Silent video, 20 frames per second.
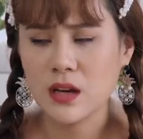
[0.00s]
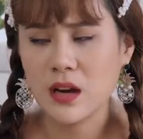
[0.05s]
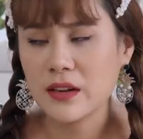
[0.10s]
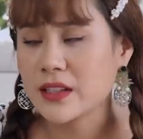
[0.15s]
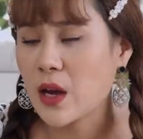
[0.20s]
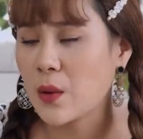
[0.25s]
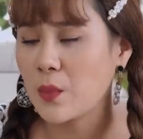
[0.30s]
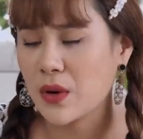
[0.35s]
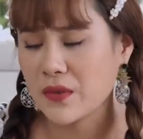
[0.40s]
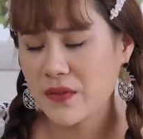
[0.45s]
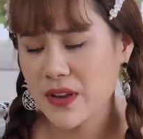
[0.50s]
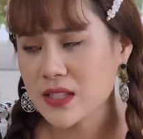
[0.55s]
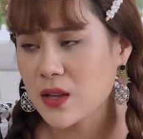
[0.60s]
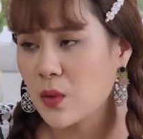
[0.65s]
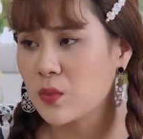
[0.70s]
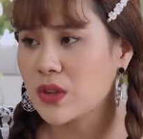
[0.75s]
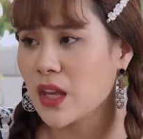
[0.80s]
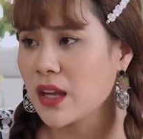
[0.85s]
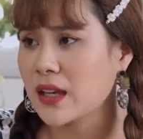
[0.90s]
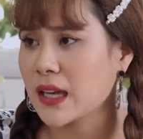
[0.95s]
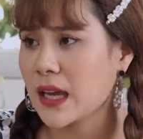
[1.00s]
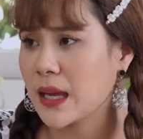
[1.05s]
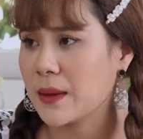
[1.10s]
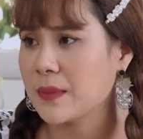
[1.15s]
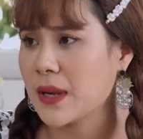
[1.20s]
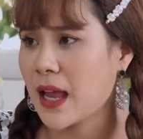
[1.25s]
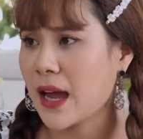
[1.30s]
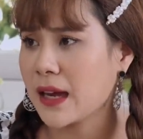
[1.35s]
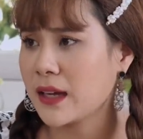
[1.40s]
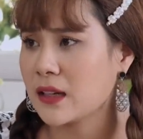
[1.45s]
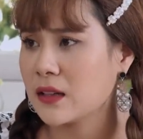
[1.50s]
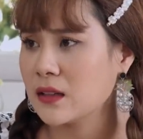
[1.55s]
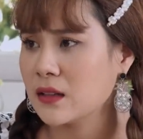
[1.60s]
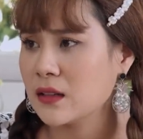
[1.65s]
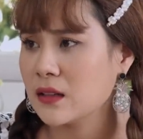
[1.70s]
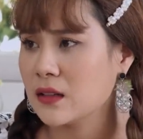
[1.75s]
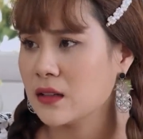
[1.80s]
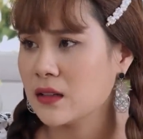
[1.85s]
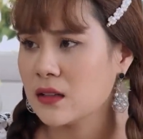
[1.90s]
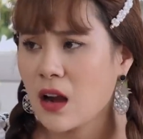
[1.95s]
vợ chồng mình phải sống tiết kiệm lại
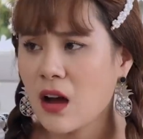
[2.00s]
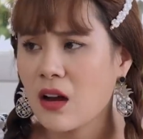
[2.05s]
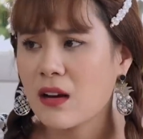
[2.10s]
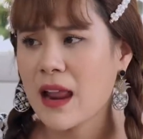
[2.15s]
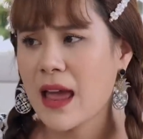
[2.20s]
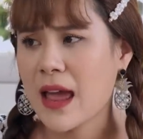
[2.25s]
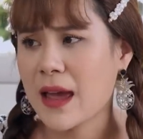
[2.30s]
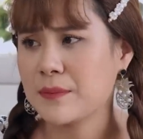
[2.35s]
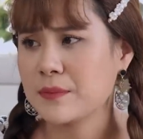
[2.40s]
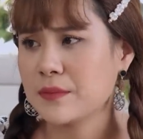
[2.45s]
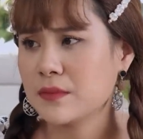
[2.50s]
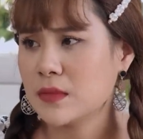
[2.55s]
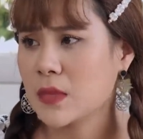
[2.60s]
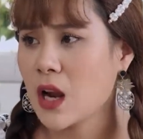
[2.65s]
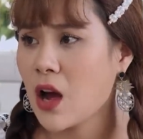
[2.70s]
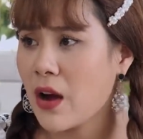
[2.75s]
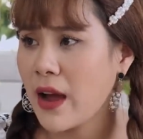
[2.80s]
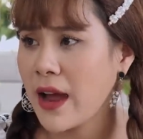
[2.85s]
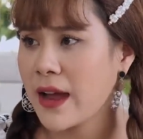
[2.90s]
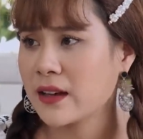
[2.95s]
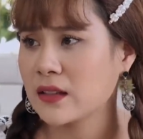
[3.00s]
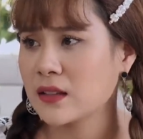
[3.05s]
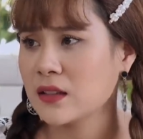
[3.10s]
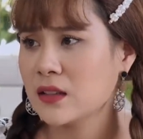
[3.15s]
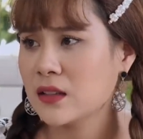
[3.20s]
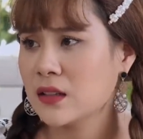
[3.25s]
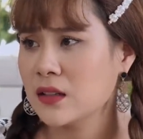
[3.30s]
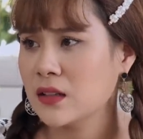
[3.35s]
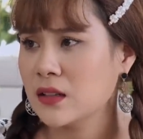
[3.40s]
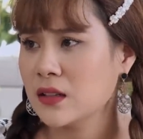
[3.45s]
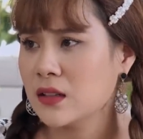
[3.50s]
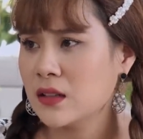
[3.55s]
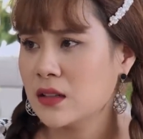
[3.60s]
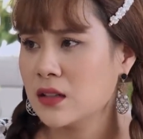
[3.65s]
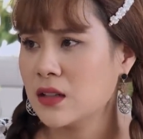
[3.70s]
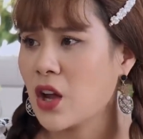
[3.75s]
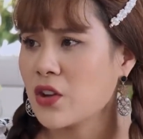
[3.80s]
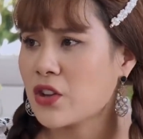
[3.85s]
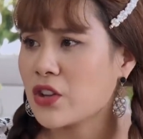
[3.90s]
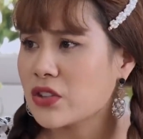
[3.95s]
lo làm lo ăn
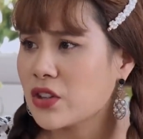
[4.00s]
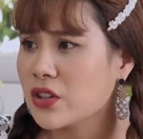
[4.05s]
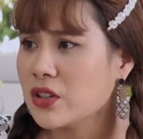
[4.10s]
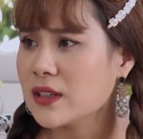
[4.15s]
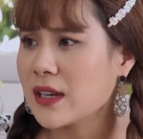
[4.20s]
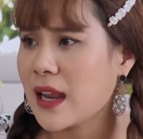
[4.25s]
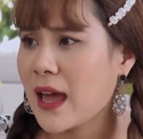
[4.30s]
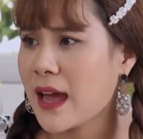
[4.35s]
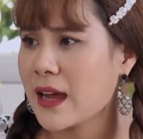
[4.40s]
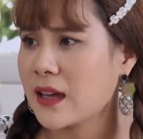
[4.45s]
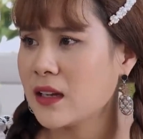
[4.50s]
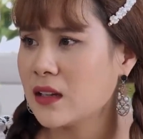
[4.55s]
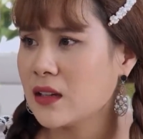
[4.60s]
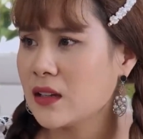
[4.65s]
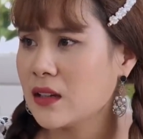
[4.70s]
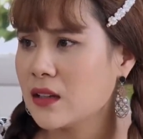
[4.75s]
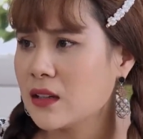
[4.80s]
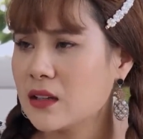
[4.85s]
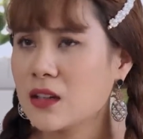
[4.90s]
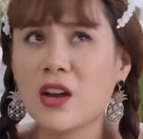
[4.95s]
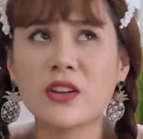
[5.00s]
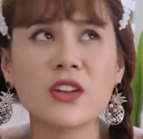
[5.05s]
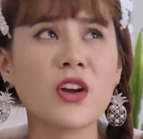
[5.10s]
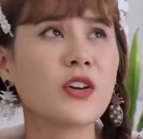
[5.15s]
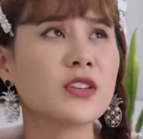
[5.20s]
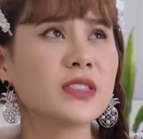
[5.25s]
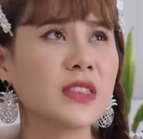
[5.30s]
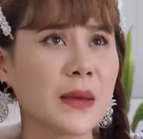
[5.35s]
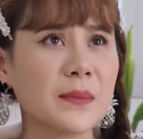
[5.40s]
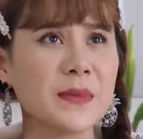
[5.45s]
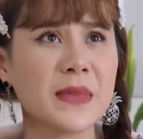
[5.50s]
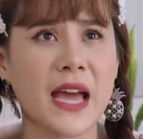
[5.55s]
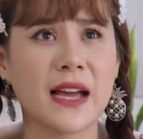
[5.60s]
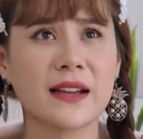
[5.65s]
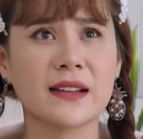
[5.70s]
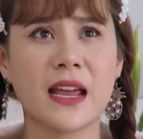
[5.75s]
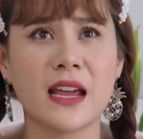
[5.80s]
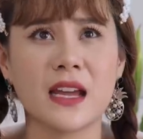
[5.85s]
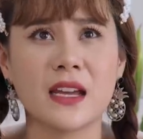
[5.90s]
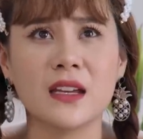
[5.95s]
lo cho tương lai lo cho cái tiệm
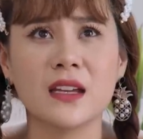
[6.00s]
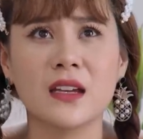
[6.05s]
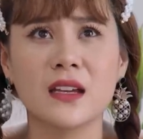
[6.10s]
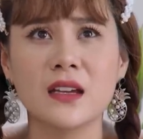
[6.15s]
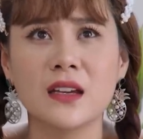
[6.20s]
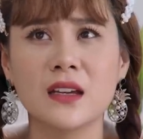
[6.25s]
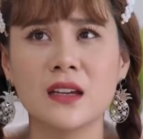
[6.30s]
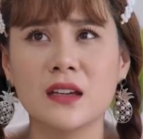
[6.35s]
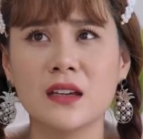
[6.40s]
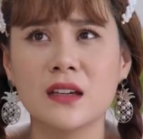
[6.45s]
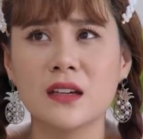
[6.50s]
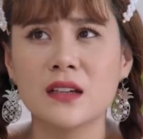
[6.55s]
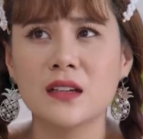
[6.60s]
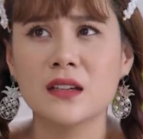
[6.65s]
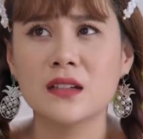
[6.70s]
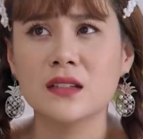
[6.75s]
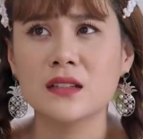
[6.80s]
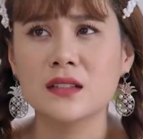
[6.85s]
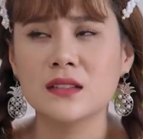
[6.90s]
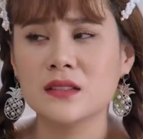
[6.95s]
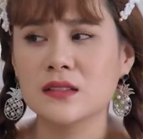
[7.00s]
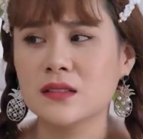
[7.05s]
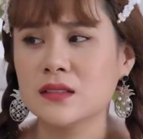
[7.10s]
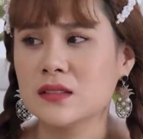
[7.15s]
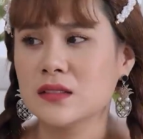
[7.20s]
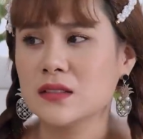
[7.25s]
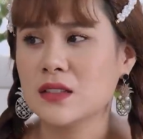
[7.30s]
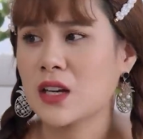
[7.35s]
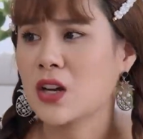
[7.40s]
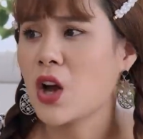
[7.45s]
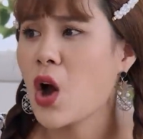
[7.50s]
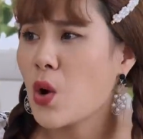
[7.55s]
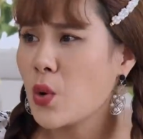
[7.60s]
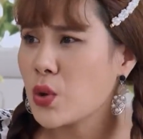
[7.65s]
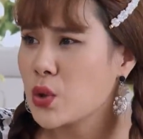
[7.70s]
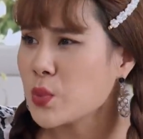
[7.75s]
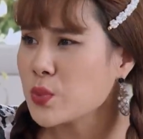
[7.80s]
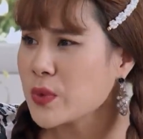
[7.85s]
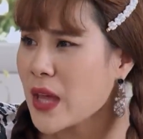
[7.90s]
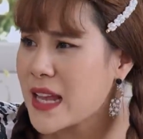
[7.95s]
giặt này và con
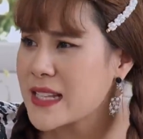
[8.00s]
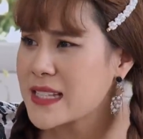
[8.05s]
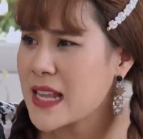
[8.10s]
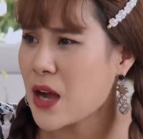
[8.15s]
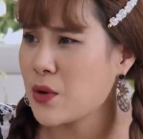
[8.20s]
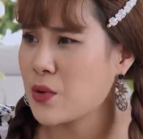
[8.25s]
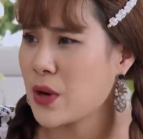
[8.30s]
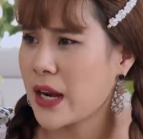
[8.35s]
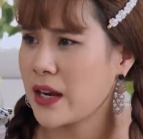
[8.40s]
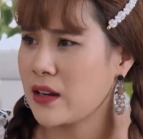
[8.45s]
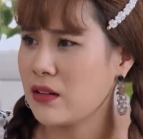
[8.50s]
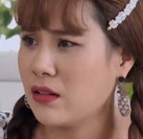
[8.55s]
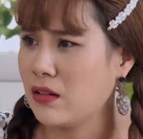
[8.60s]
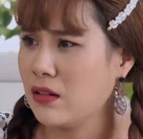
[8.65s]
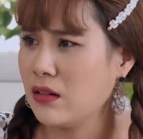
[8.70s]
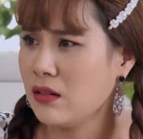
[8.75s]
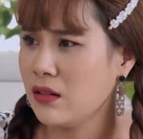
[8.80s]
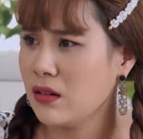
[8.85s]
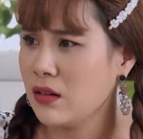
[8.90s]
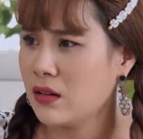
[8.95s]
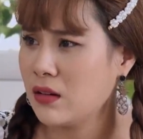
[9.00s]
của chúng ta sau này nữa